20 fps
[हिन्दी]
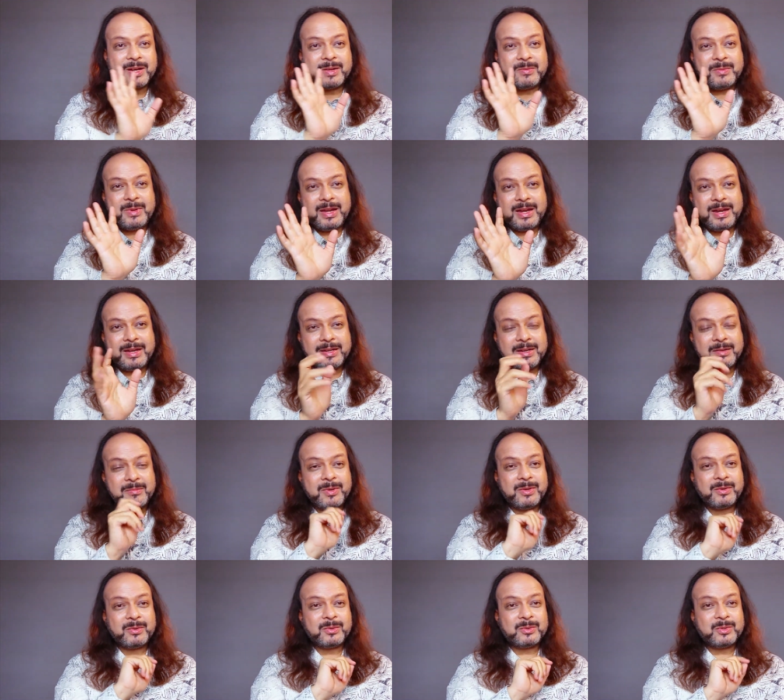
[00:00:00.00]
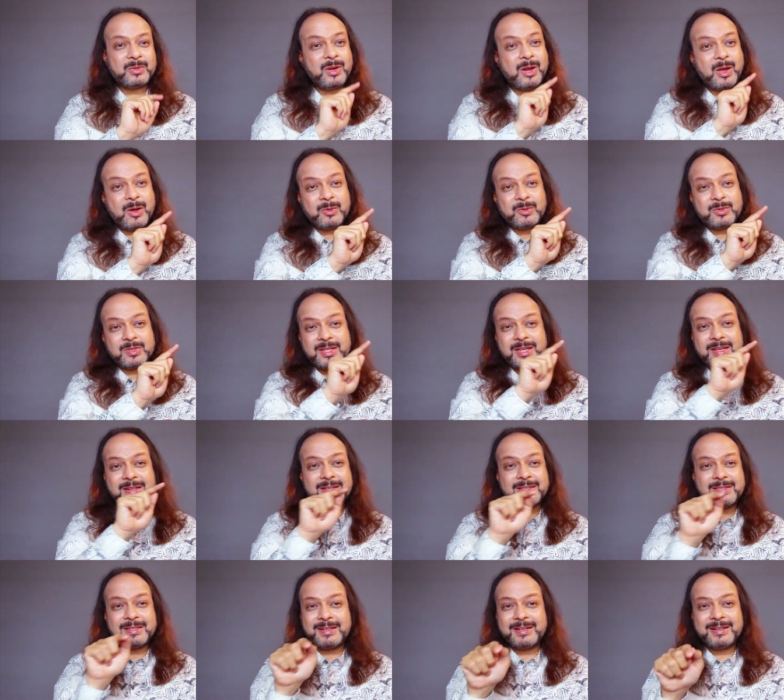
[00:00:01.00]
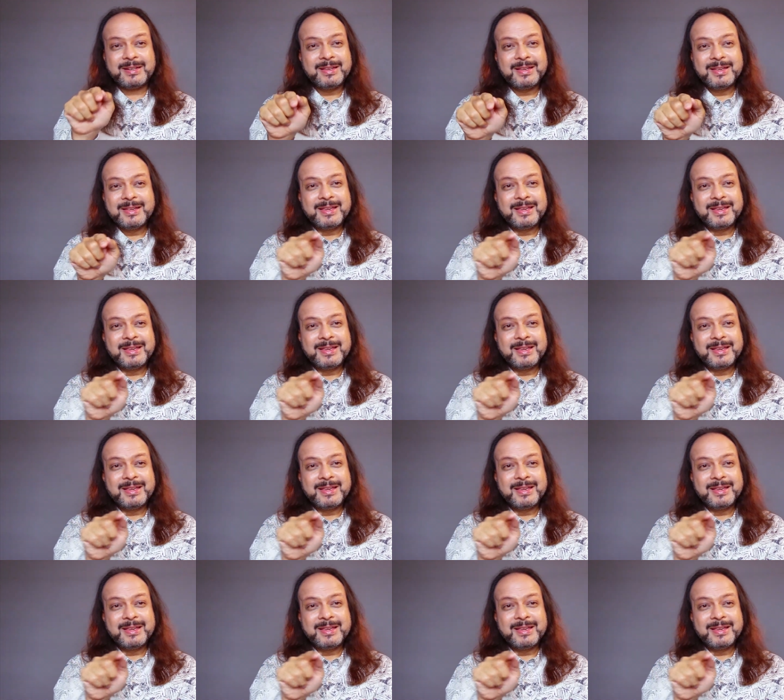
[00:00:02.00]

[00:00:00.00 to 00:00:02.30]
कब इनलाइटनमेंट को तो लाओत्से की श्रे